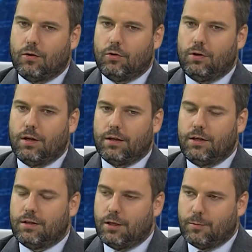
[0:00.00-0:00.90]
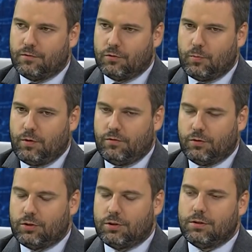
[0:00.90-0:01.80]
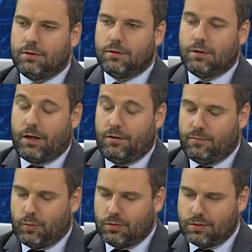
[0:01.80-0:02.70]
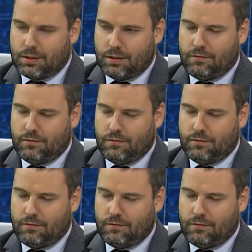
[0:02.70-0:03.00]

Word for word: O ile nikt nie ma wątpliwości ani w Polsce,